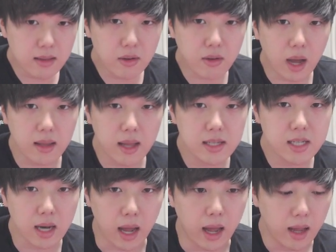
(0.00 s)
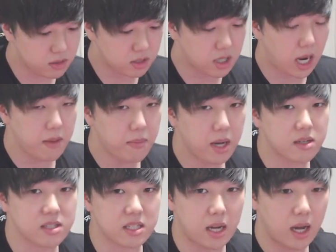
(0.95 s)
の課題じゃない？
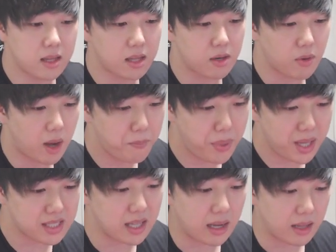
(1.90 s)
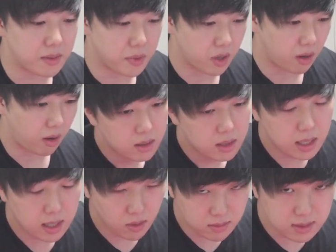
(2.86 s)
クライマックスに入ってるワンピースだけども、
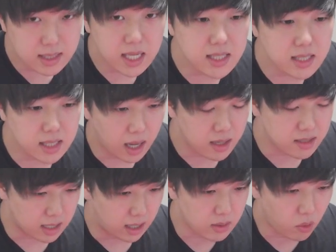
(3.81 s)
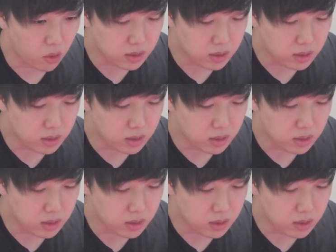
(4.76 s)
いろんな説があるじゃん。お